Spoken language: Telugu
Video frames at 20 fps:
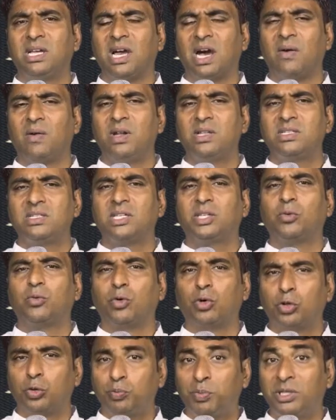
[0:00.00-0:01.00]
కావలసినది
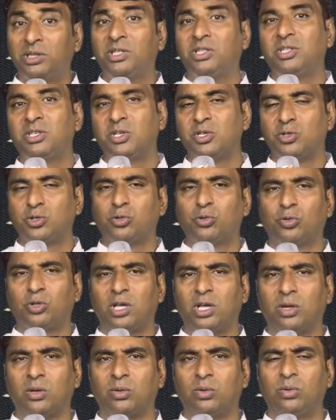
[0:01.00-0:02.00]
ఉత్పత్తి
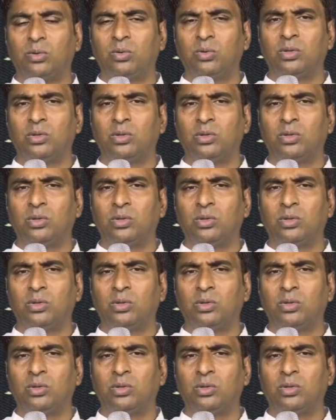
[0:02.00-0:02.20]
చేస్తున్నారు